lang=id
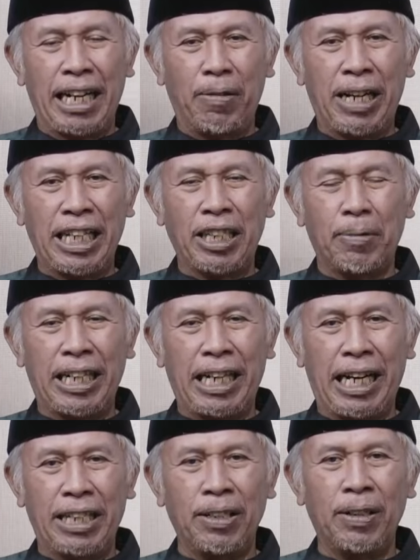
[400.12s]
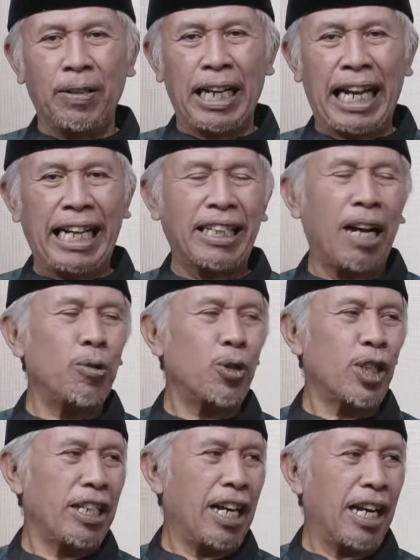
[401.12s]
awak sebenarnya lah tahu
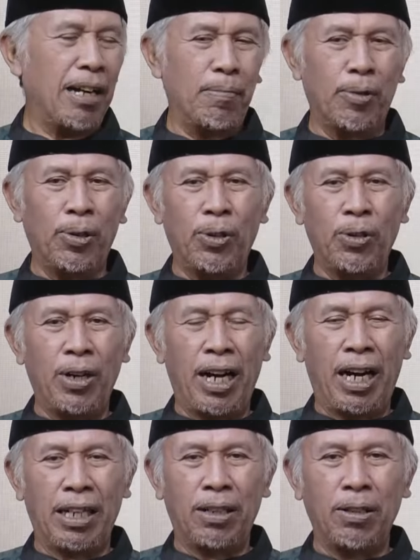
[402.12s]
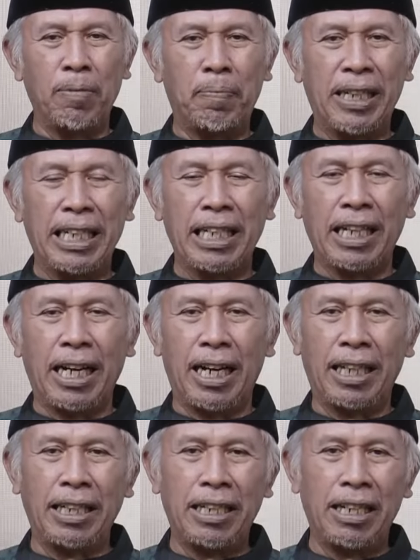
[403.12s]
sejak lama ada
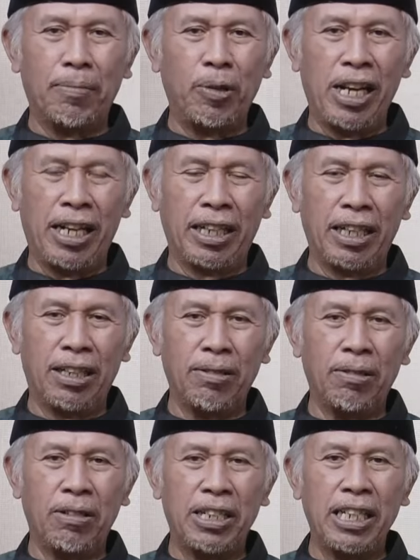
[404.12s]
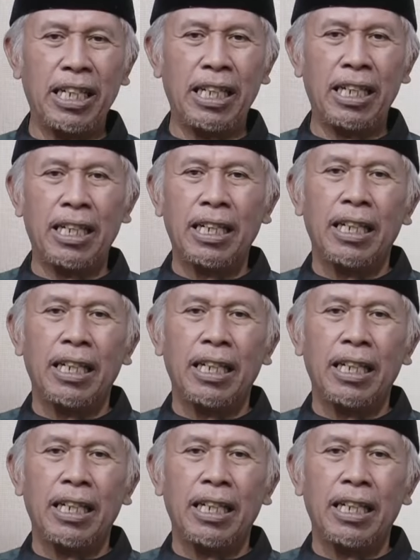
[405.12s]
peninggalan nenek moyang kita di